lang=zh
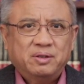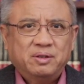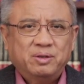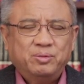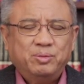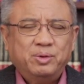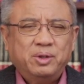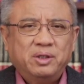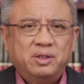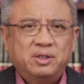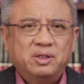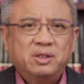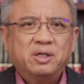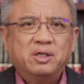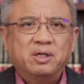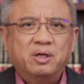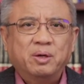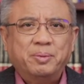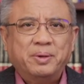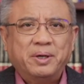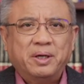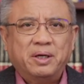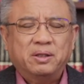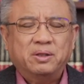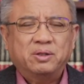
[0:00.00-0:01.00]
因为已经和
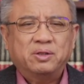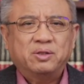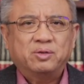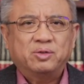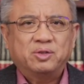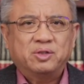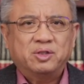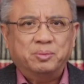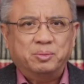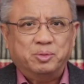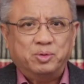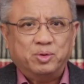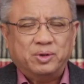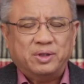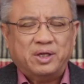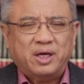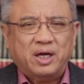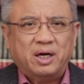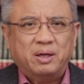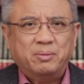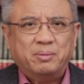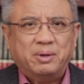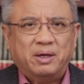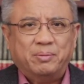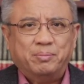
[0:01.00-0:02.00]
平了这么多年
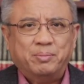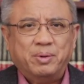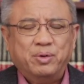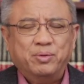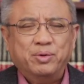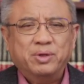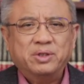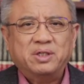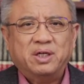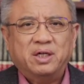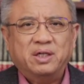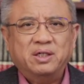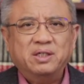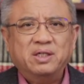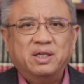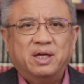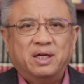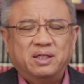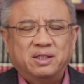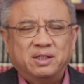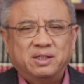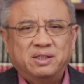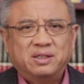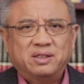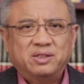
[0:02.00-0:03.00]
了嘛，北约成立
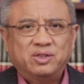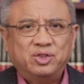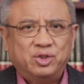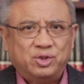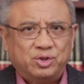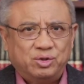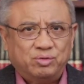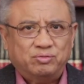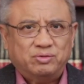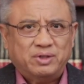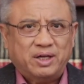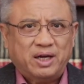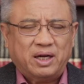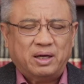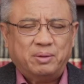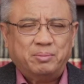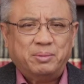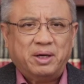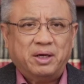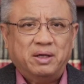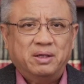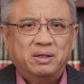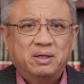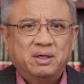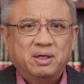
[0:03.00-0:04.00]
也75年了
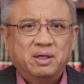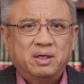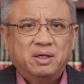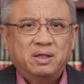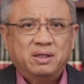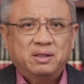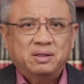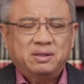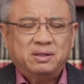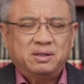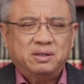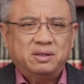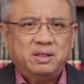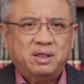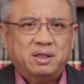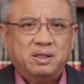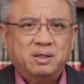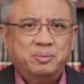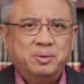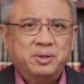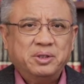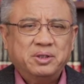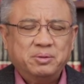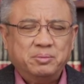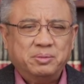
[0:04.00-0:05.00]
嘛，世界
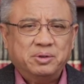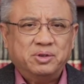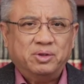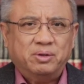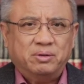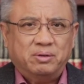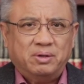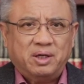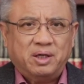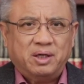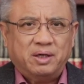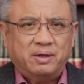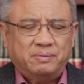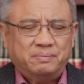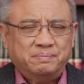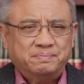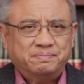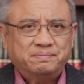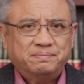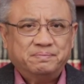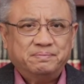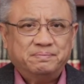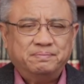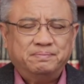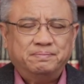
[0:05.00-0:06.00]
和平这么久了哈，
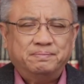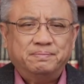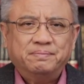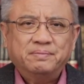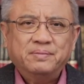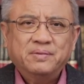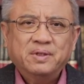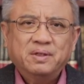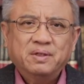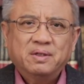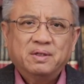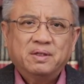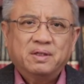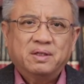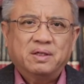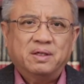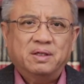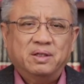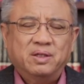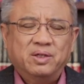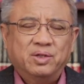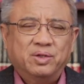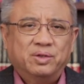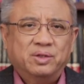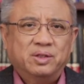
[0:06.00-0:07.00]
可
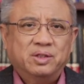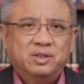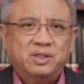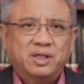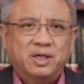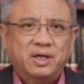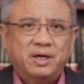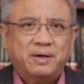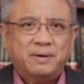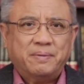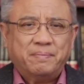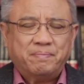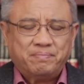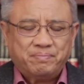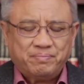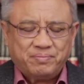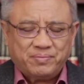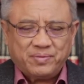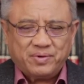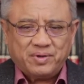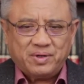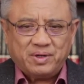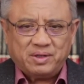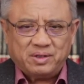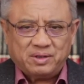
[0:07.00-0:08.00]
能有一些
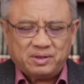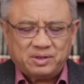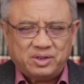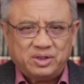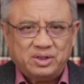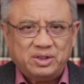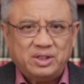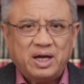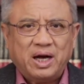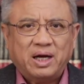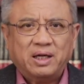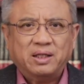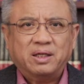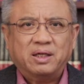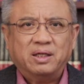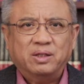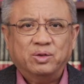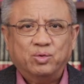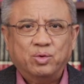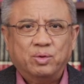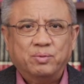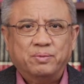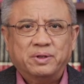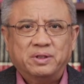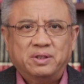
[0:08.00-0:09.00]
积压的很
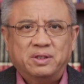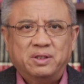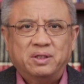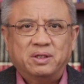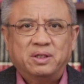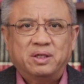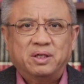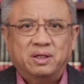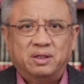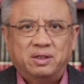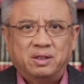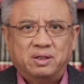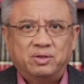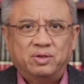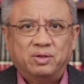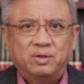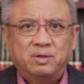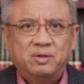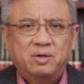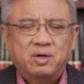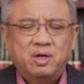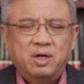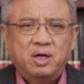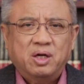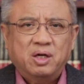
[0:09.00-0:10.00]
多问题，可能都
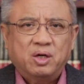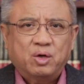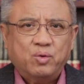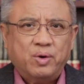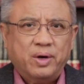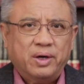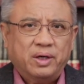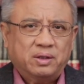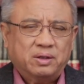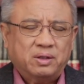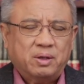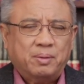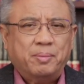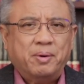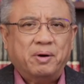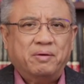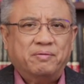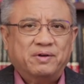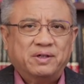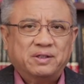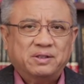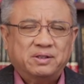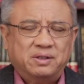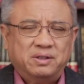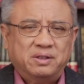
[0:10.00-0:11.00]
快要到爆
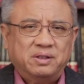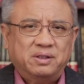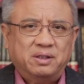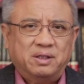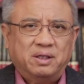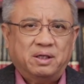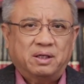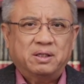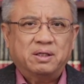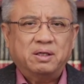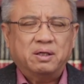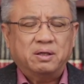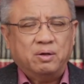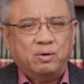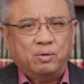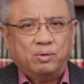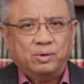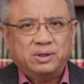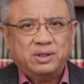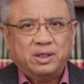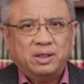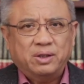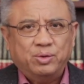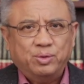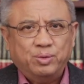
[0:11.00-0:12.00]
发时期了。各个国
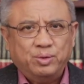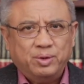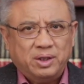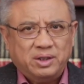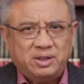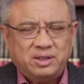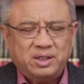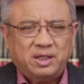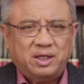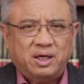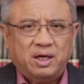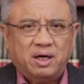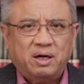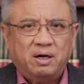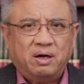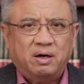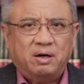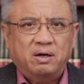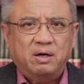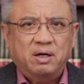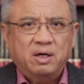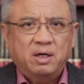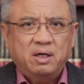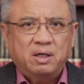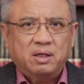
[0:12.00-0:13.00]
家的内政也
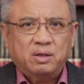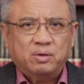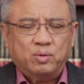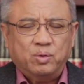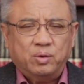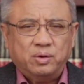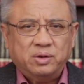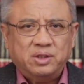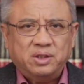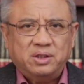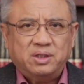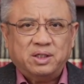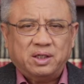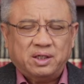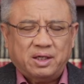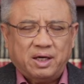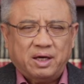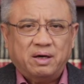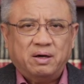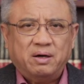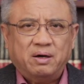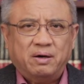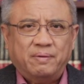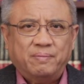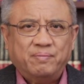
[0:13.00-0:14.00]
好，国际上也
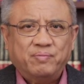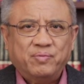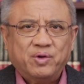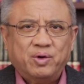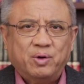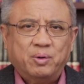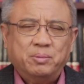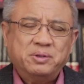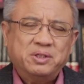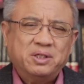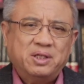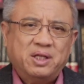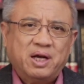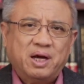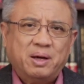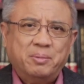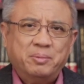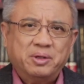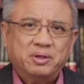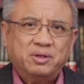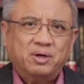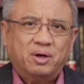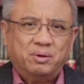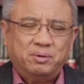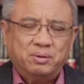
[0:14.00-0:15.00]
好，我们今天还
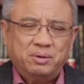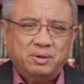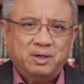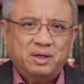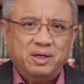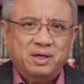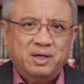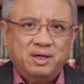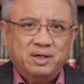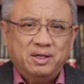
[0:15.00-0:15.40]
没有讨论